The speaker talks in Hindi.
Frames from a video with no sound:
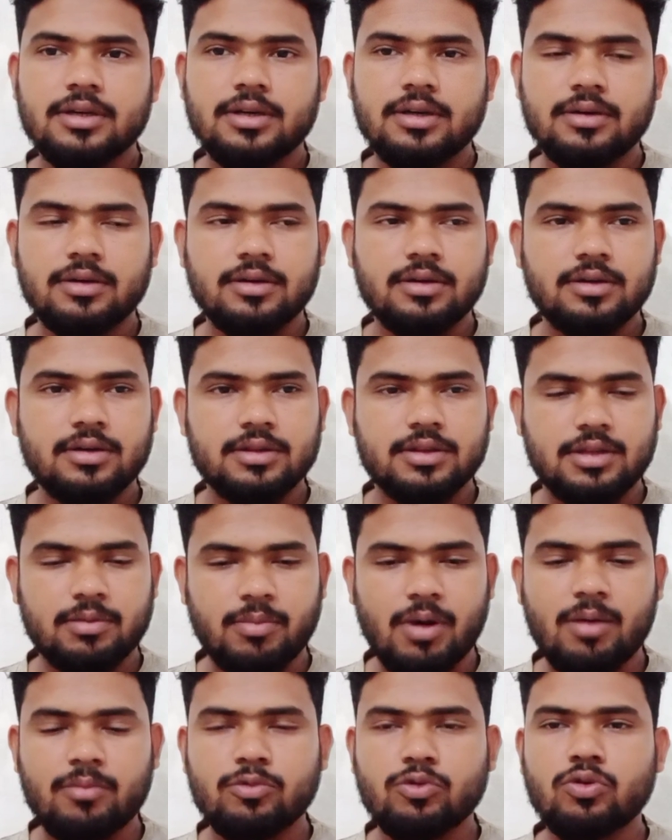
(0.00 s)

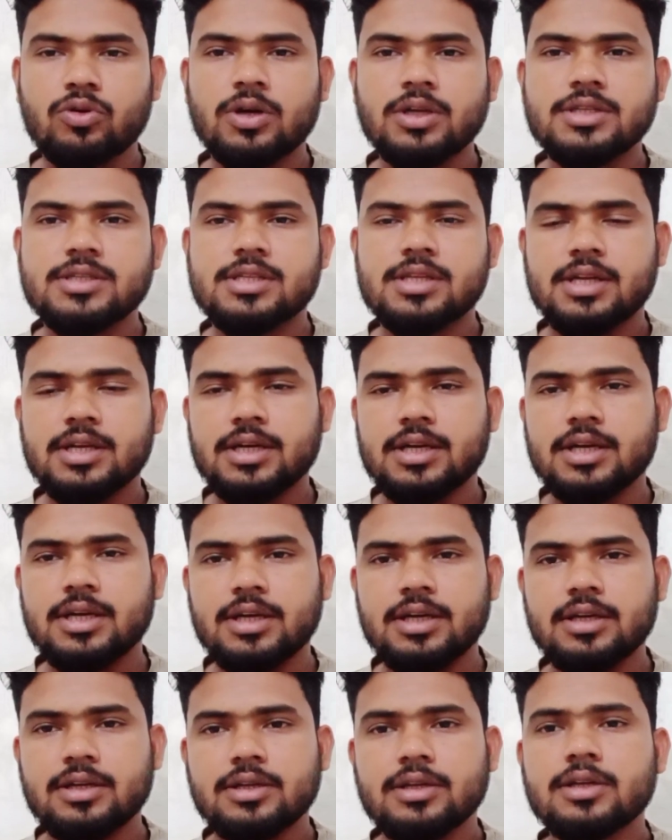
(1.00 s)
तमाम लोग इस तरह के
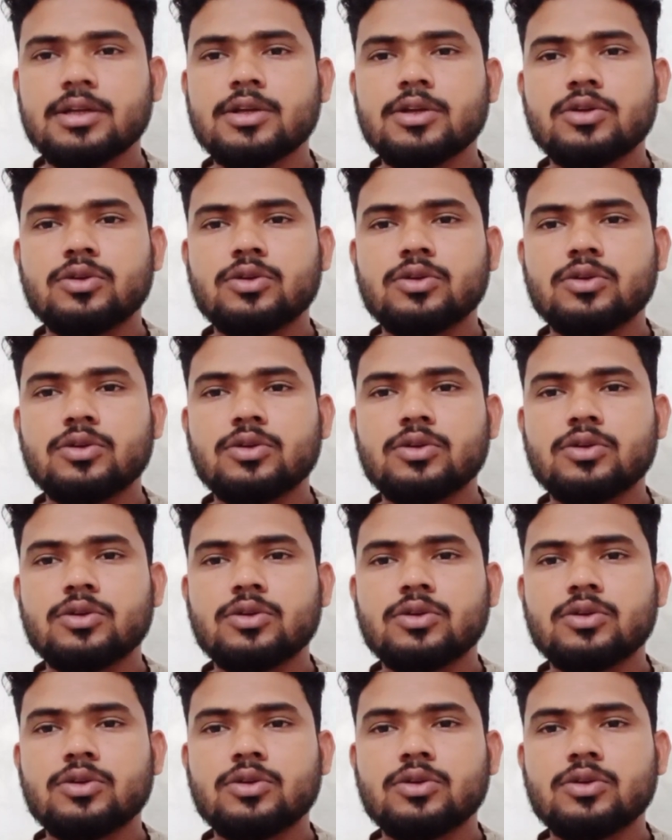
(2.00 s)
हैं